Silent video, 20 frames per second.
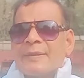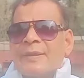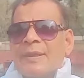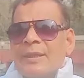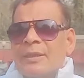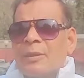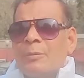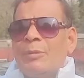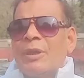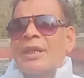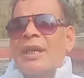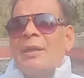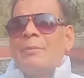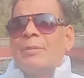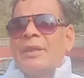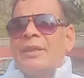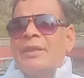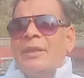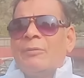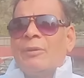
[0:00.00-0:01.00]
अर्थ क्षेत्र
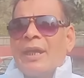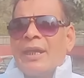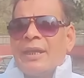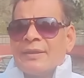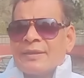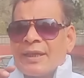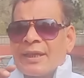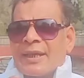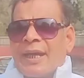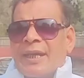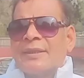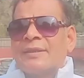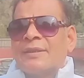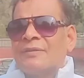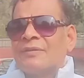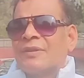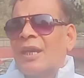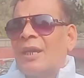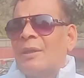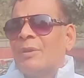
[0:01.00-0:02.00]
में काम करने वाले
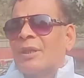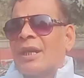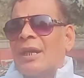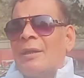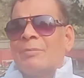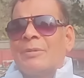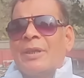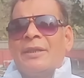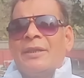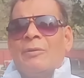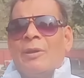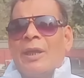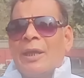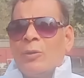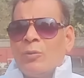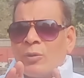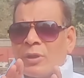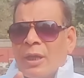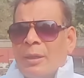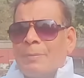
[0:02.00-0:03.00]
सरकारी संस्थान में काम
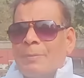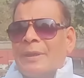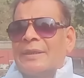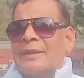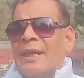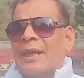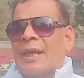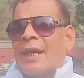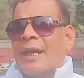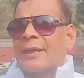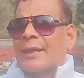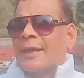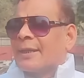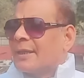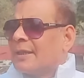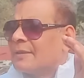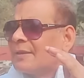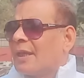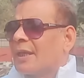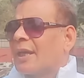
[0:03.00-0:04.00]
करने वाले उनका पैसा
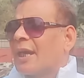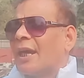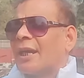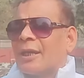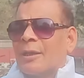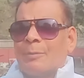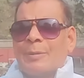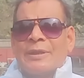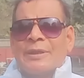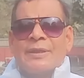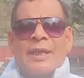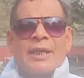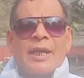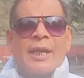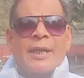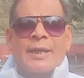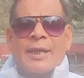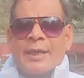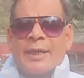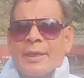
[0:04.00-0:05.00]
काट करके सरकार का
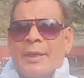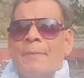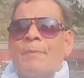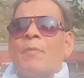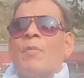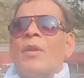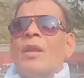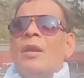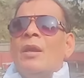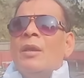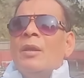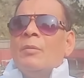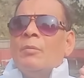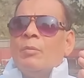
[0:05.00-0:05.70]
पैसा काट करके